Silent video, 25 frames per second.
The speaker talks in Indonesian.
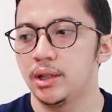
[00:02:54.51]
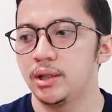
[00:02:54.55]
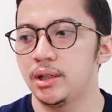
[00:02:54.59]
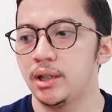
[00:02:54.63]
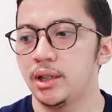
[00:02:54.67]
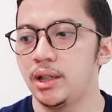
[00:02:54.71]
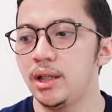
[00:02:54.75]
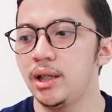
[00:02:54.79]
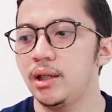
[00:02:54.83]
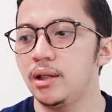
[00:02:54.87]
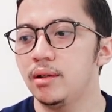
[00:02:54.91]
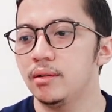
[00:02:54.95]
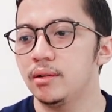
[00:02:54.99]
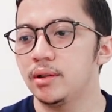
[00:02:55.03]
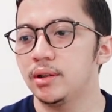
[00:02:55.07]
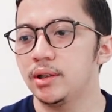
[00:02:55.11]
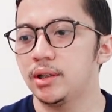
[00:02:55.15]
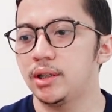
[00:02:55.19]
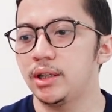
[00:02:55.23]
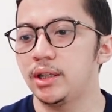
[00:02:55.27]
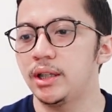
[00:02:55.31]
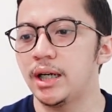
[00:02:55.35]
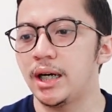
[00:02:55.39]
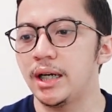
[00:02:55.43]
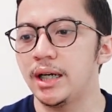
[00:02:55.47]
Jadi
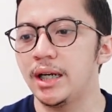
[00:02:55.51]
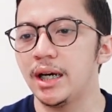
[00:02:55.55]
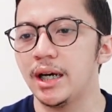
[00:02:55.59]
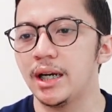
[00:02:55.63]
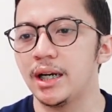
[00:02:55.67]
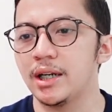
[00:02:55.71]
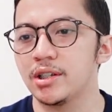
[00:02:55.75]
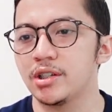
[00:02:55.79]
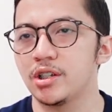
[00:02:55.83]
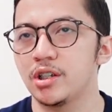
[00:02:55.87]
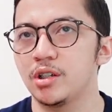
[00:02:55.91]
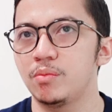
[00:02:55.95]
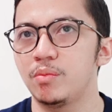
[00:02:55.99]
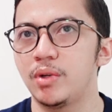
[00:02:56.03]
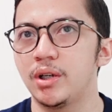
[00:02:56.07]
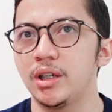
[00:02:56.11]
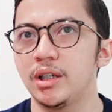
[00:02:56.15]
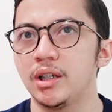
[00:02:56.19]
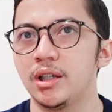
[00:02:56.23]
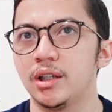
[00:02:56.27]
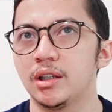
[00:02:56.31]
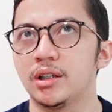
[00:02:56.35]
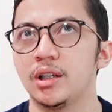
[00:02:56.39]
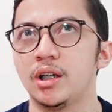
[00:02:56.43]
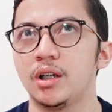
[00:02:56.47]
eh, tidak ada alasan
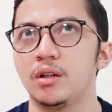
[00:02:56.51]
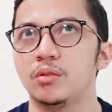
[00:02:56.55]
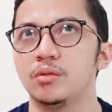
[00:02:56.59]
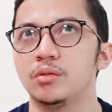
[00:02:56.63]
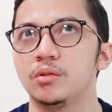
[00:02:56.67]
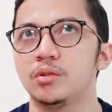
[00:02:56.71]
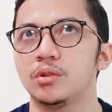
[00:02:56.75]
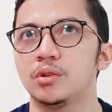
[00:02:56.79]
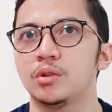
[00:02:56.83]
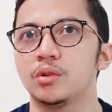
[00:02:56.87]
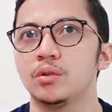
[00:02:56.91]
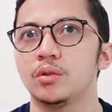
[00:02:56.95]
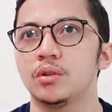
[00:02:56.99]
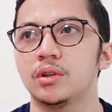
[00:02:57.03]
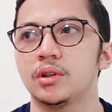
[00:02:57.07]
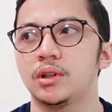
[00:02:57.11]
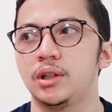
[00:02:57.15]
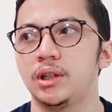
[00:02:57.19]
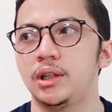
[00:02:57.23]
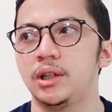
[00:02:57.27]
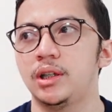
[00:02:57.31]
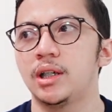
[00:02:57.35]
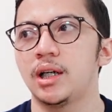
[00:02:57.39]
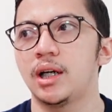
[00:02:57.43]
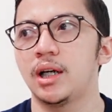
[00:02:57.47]
bagi kita untuk
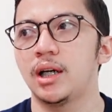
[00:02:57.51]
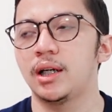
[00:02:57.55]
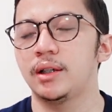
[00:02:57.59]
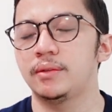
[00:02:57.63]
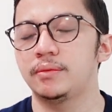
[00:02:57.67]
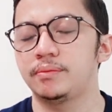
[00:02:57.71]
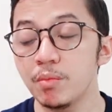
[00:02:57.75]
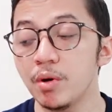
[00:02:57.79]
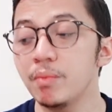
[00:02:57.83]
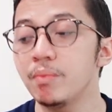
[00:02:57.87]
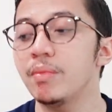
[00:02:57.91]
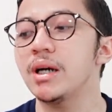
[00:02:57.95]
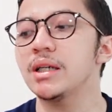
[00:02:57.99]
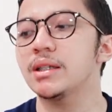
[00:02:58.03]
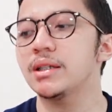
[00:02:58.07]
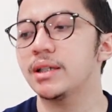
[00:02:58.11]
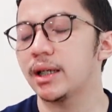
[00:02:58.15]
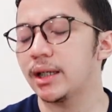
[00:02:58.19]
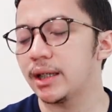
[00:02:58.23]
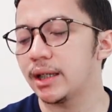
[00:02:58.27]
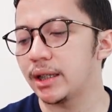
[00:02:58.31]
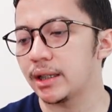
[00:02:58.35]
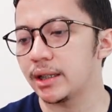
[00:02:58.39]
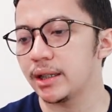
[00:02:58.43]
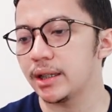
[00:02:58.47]
tidak
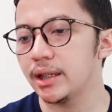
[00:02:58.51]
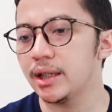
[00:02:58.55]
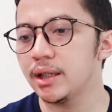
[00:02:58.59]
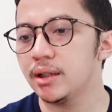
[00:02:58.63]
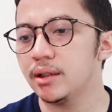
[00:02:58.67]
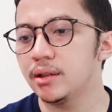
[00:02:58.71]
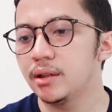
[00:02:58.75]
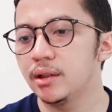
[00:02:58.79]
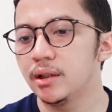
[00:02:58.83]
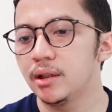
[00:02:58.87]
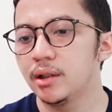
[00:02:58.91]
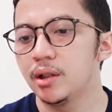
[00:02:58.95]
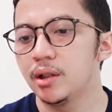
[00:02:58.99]
membaca karena